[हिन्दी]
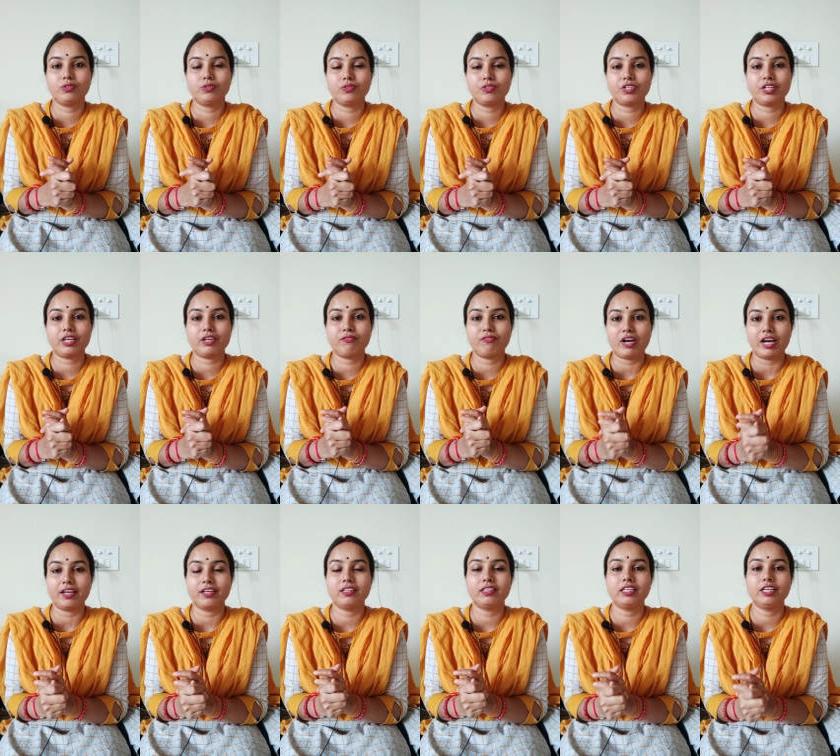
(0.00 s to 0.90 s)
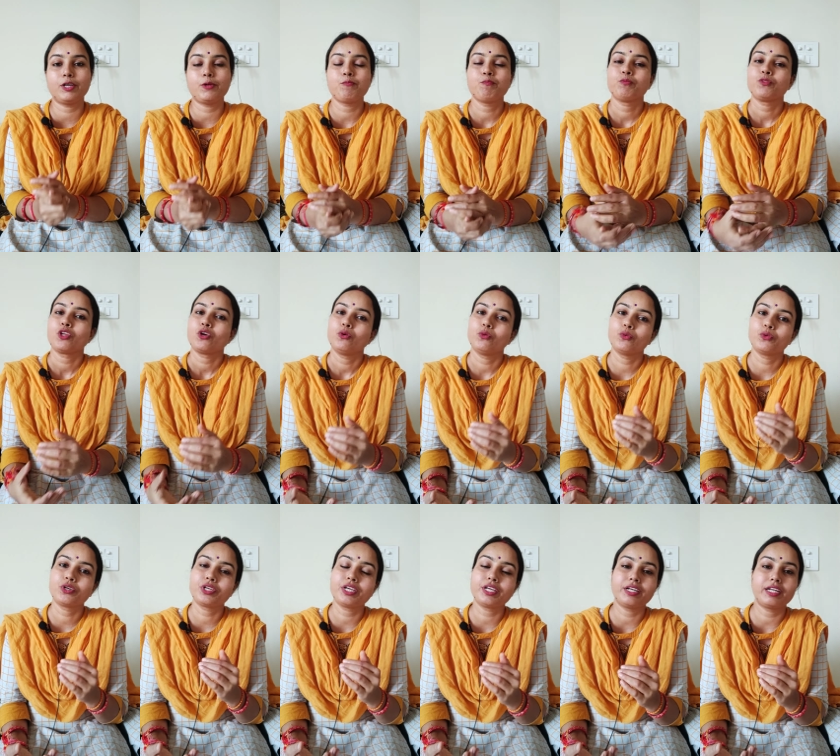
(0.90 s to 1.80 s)
उनके भाई थे
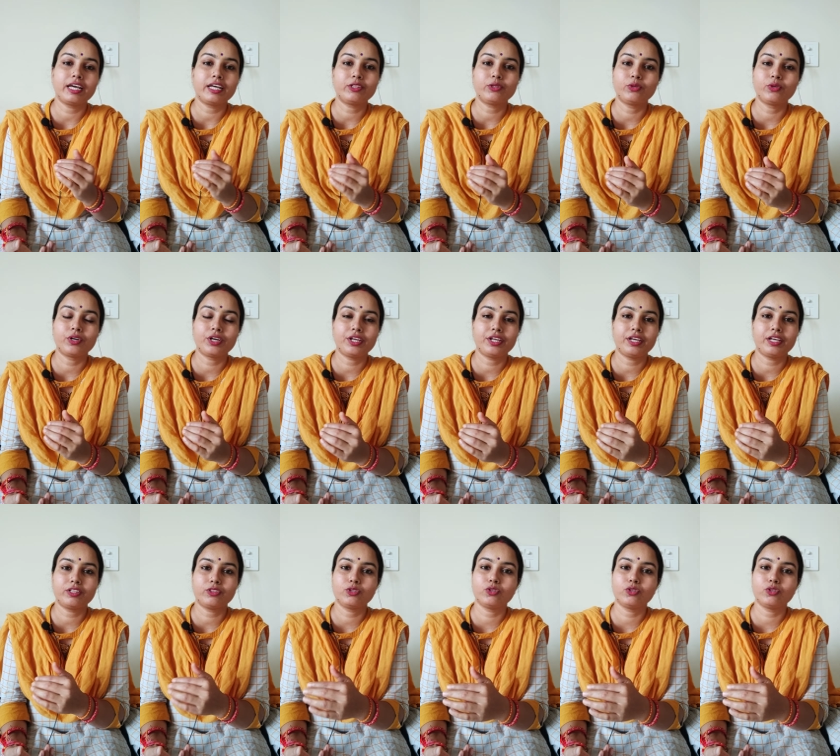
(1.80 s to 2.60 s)
उनकी डेथ हो गई है